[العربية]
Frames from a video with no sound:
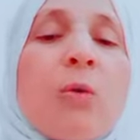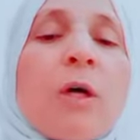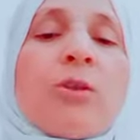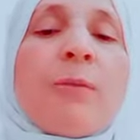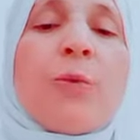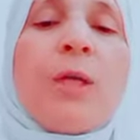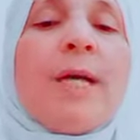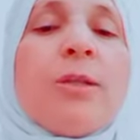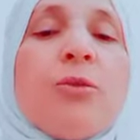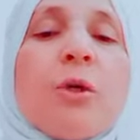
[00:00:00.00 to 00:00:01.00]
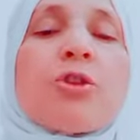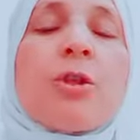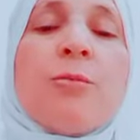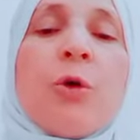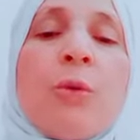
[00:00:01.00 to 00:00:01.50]
واضرب ولادي
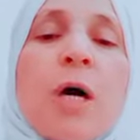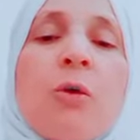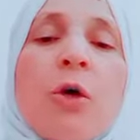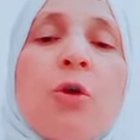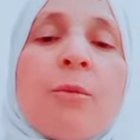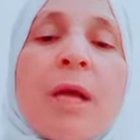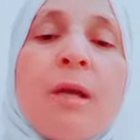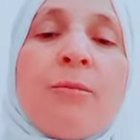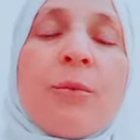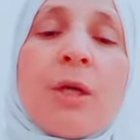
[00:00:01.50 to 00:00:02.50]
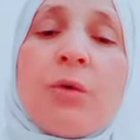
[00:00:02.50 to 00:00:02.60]
واشتمهم واقول لهم كلام